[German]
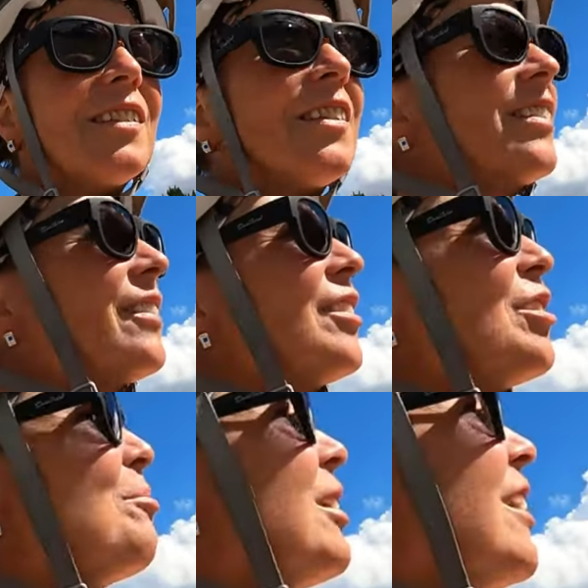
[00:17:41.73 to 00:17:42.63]
Das
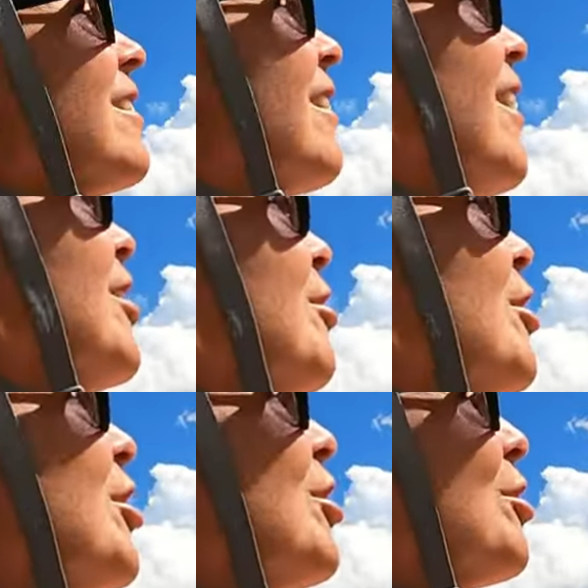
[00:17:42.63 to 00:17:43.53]
ist mir jetzt
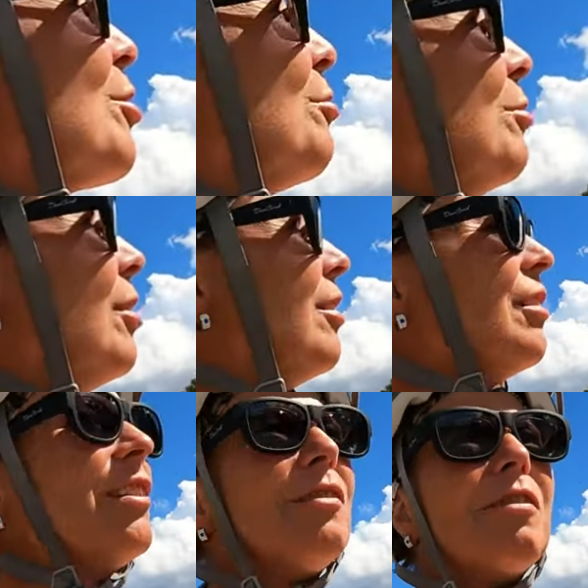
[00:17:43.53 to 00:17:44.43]
eindeutig zu
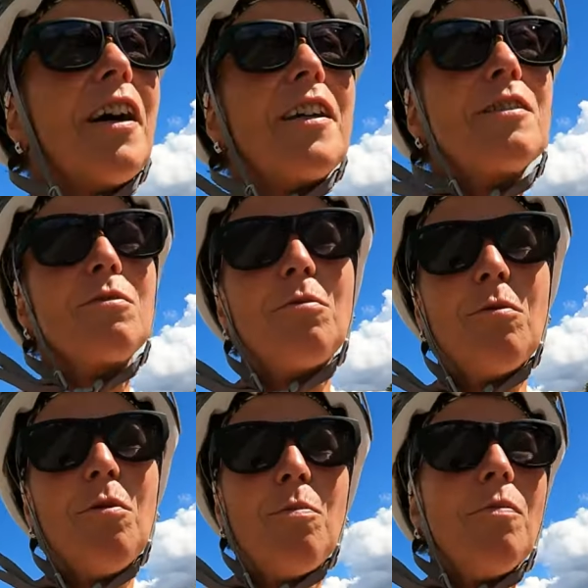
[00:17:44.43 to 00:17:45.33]
weit
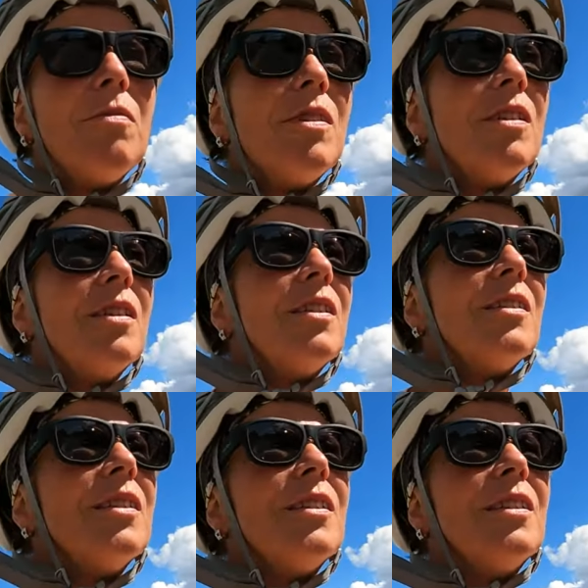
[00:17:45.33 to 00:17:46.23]
oben.
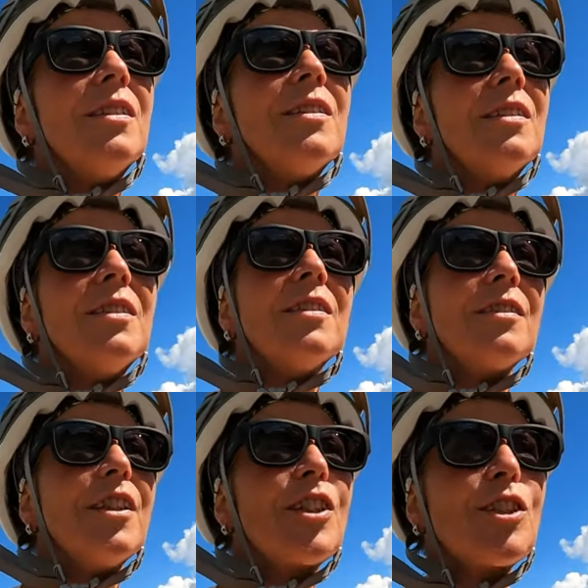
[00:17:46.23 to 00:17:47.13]

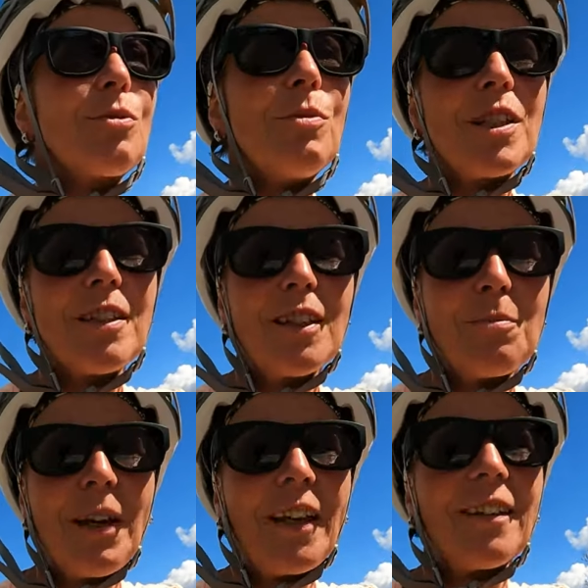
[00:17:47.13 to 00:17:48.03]
Nicht mit
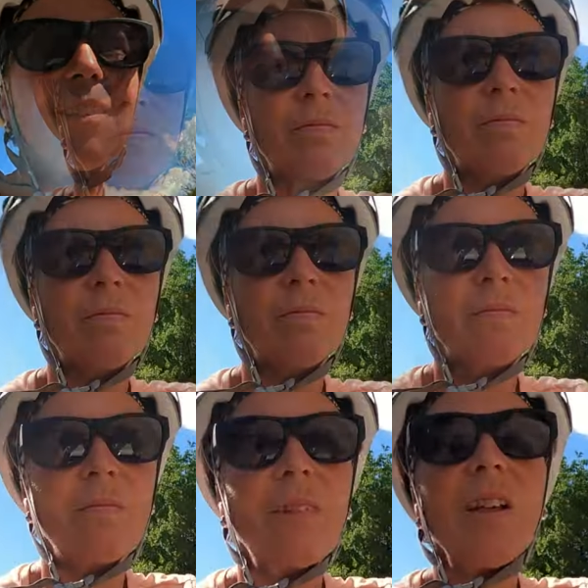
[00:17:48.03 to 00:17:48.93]
Gepäck.
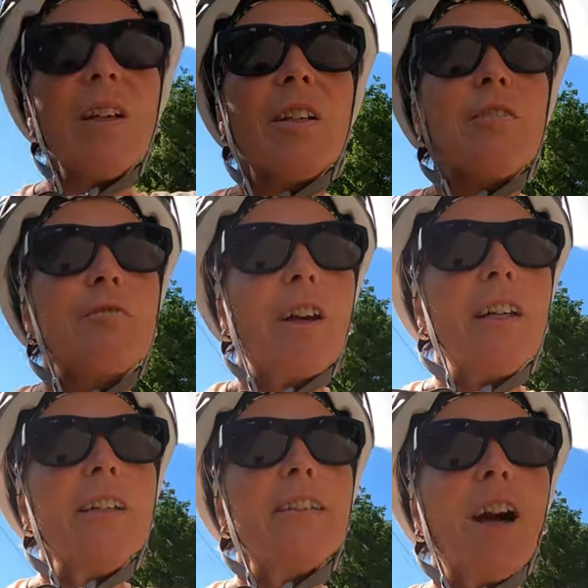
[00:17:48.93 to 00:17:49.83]
Ich
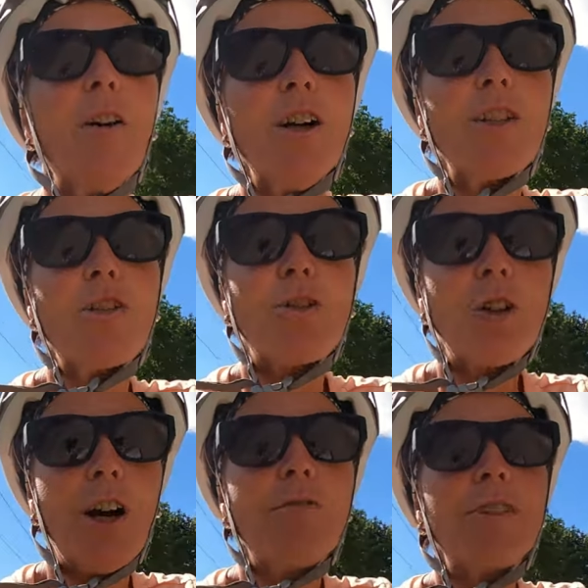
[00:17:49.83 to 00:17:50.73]
fahre jetzt hier auch ein
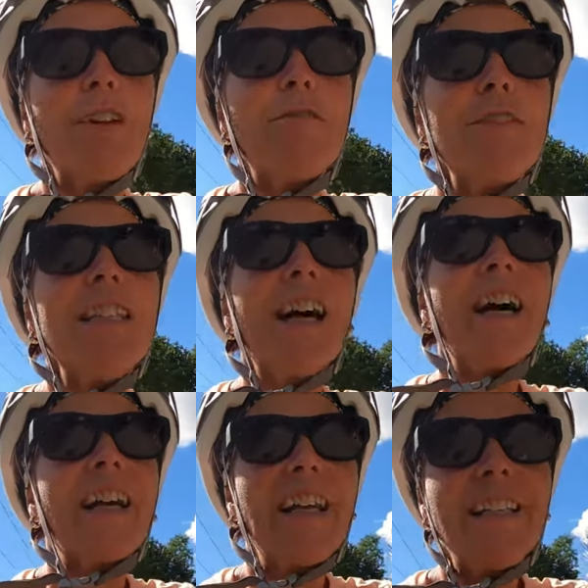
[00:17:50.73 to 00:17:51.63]
Stück auf der
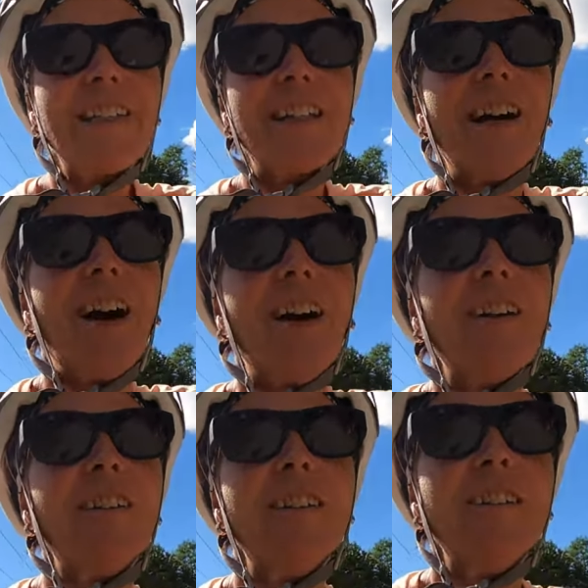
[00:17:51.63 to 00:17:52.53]
Via Retica.